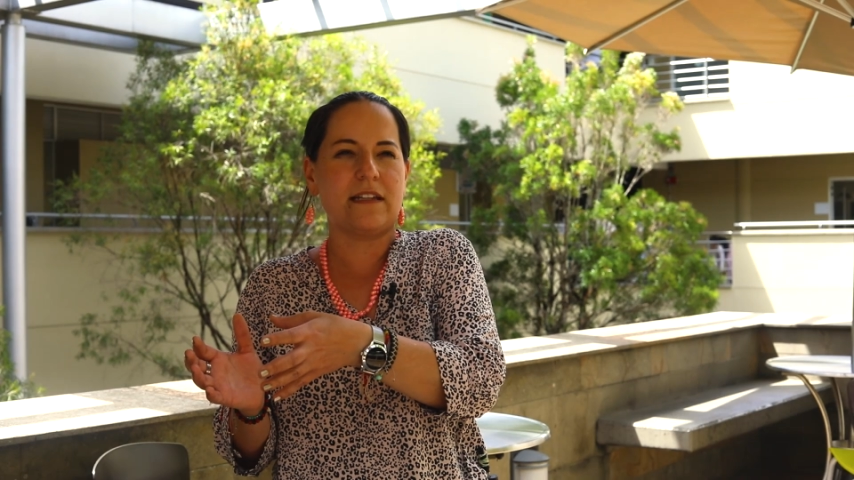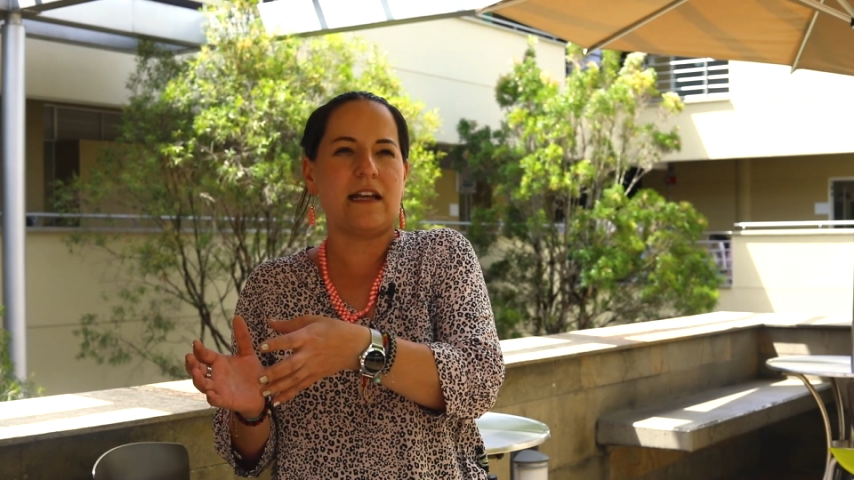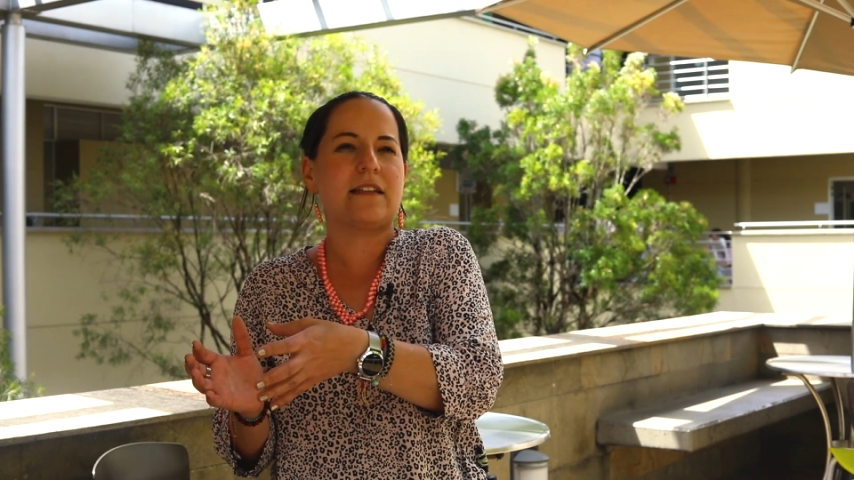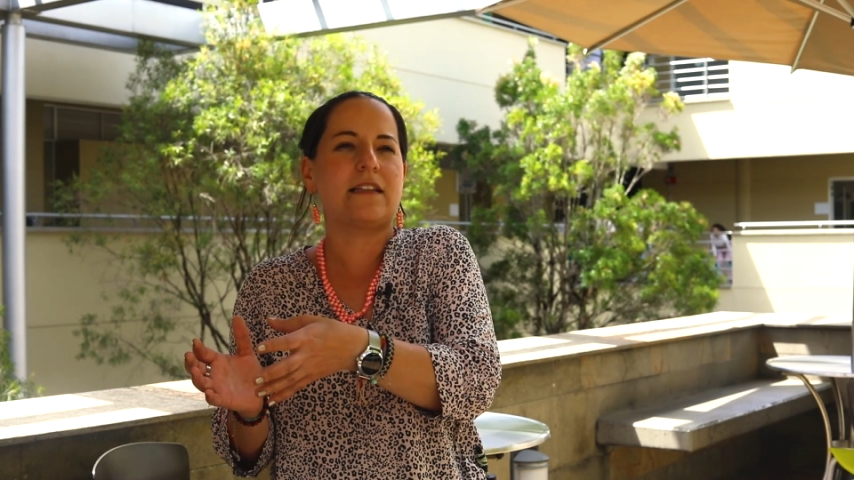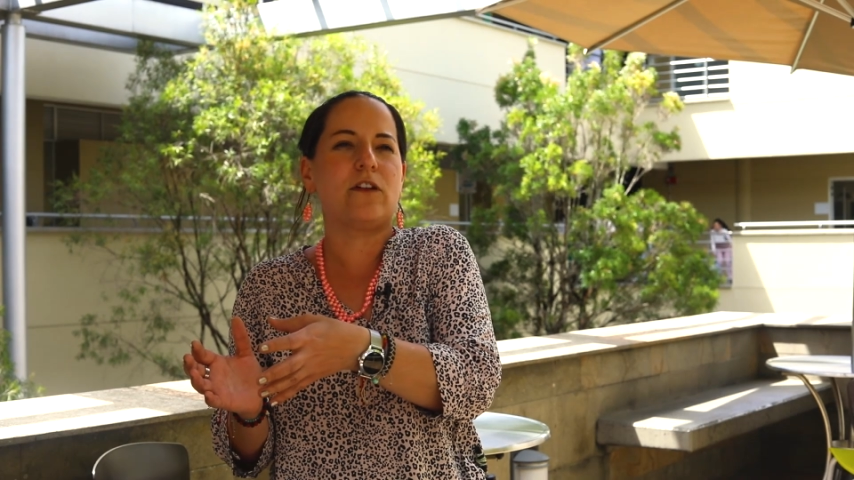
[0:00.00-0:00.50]
de
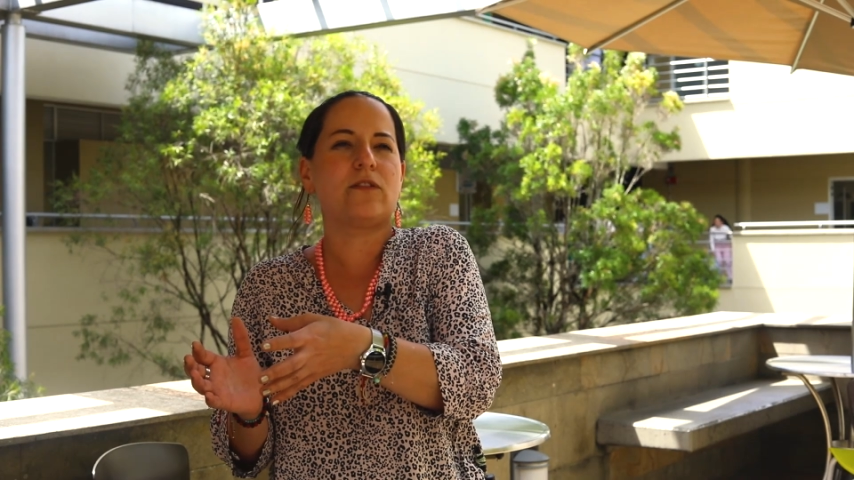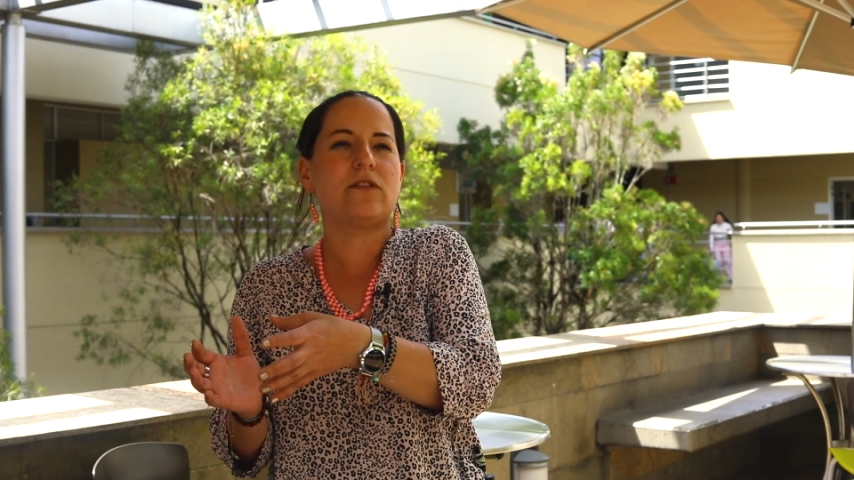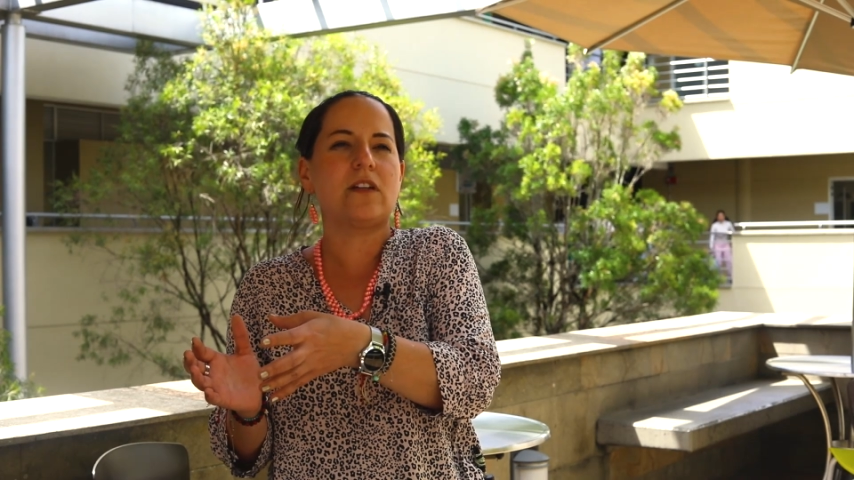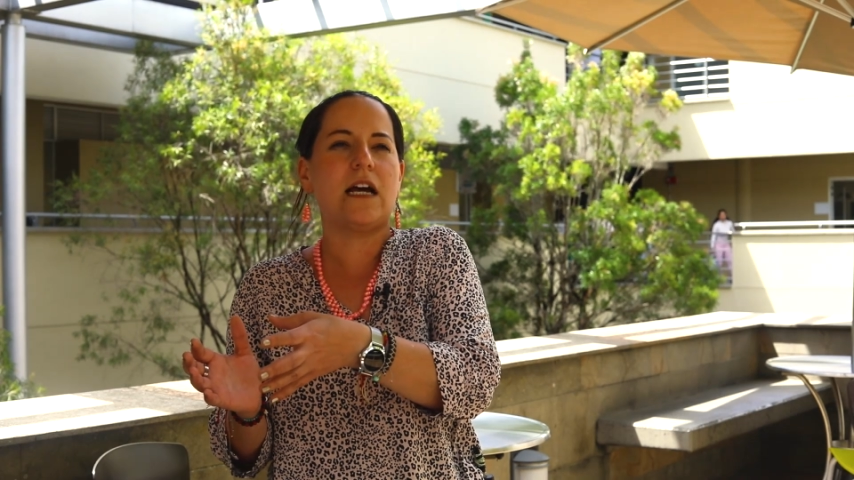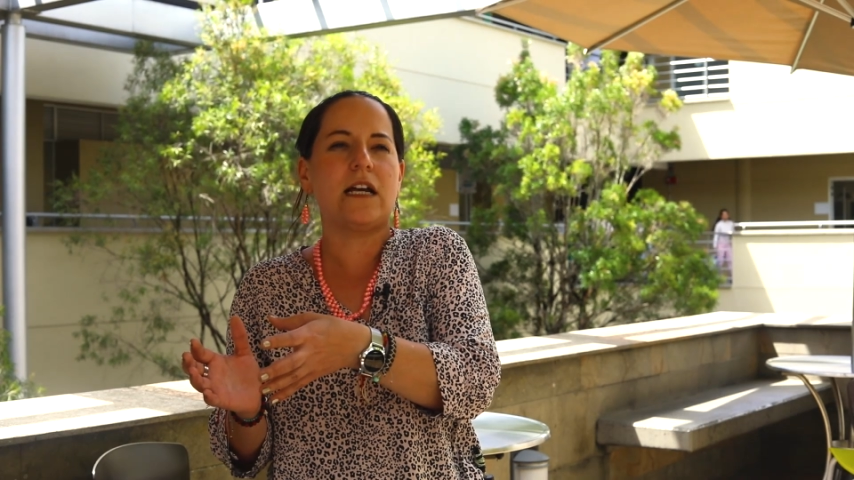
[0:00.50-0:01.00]
hasta los
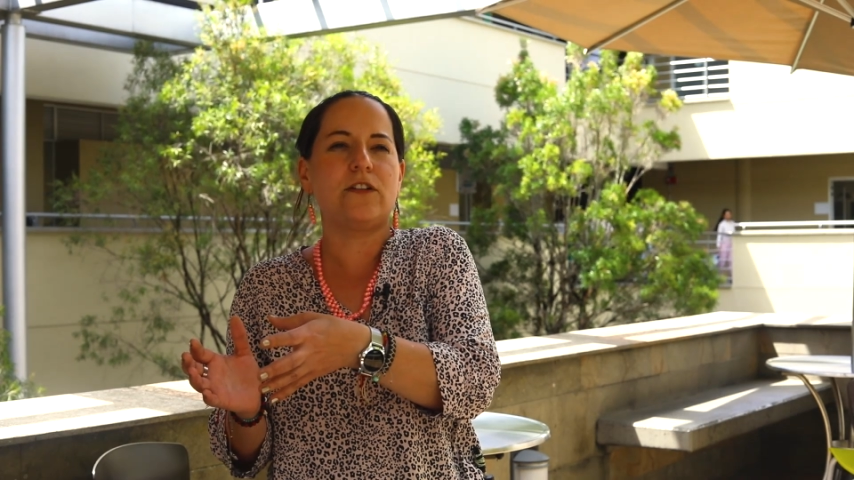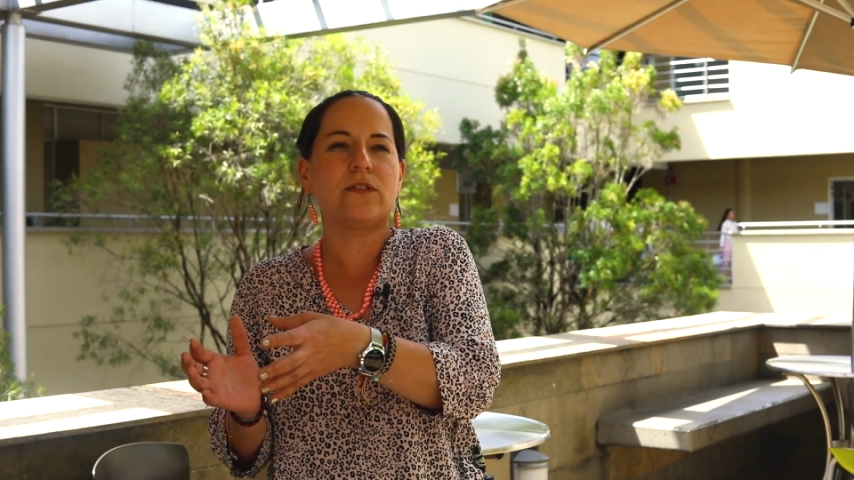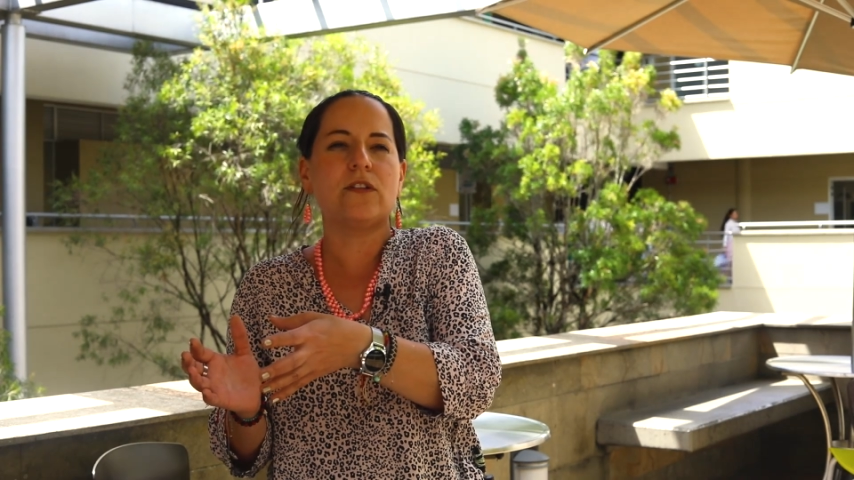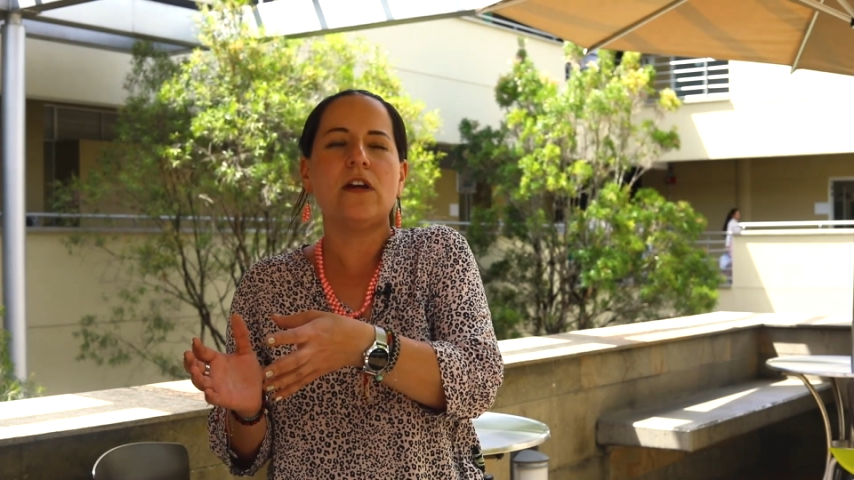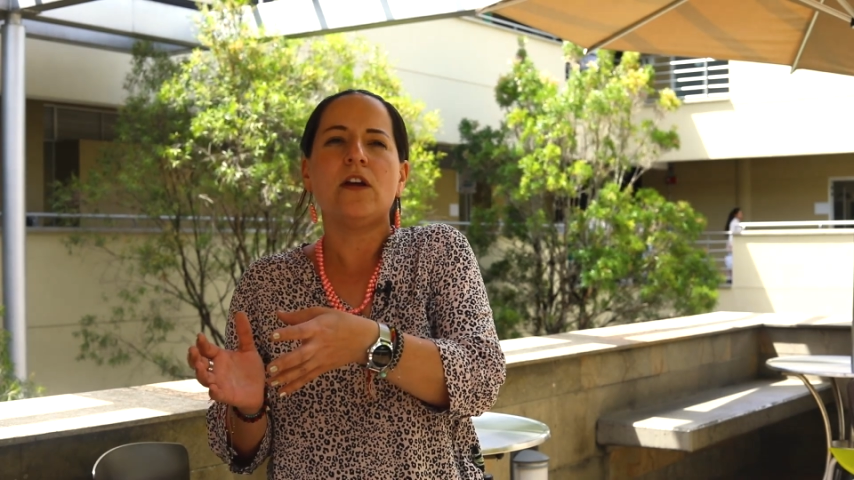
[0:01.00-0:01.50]
11 años,